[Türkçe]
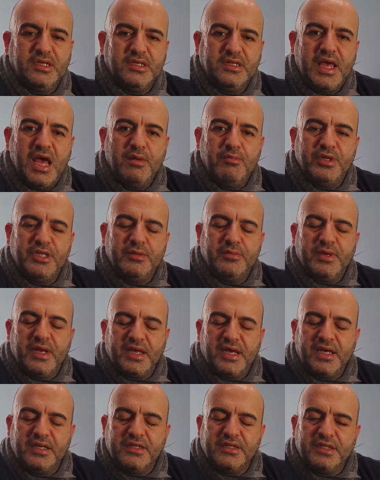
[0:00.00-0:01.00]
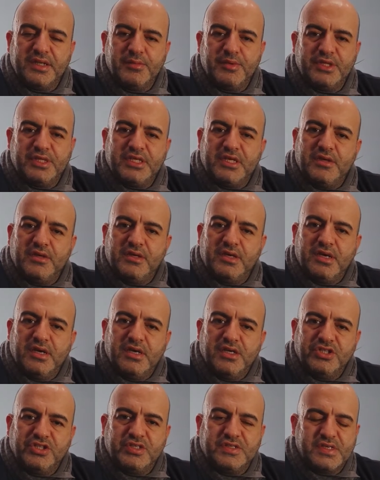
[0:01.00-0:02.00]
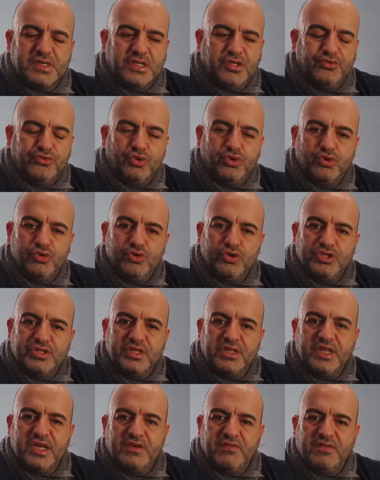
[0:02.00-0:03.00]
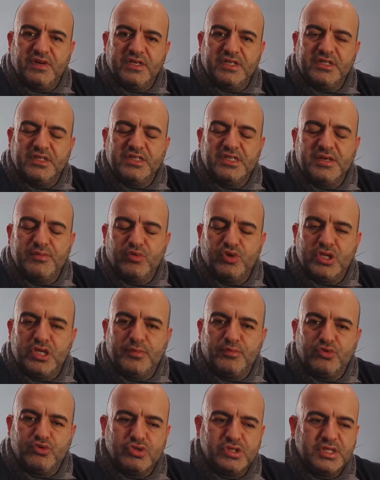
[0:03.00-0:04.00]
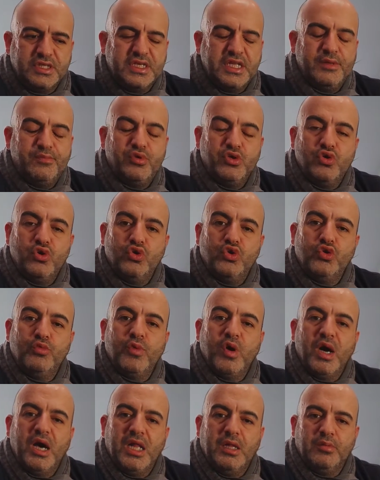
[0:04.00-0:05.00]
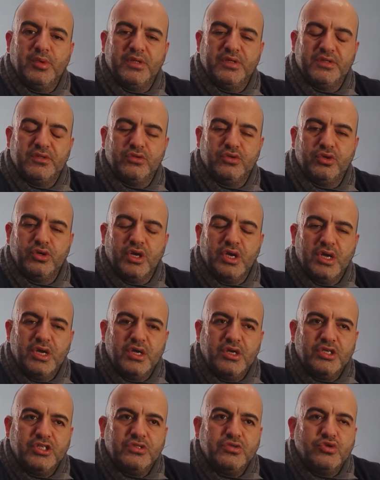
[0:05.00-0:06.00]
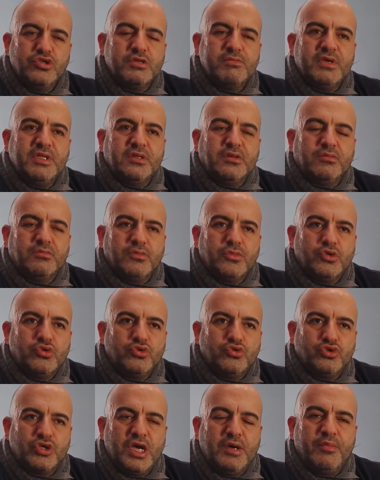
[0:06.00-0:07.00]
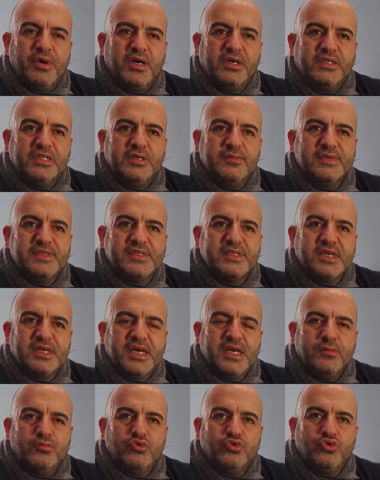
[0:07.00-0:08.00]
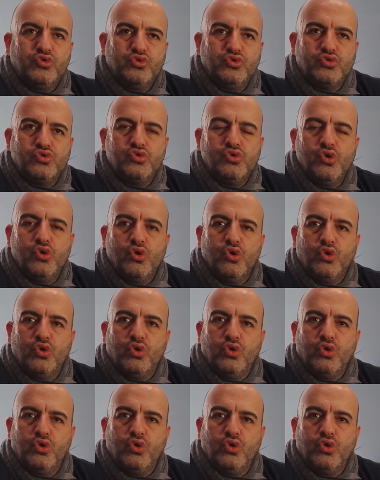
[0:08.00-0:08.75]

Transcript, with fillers: gelmedi bile. Yani demedi ki işte sana ne oluyor, işte neyin var ya da niye böyle yapıyorsun ya da gelip bir gönlümü almadı diyor. Şimdi o zaman şuraya baktığımızda yani bu küsüyor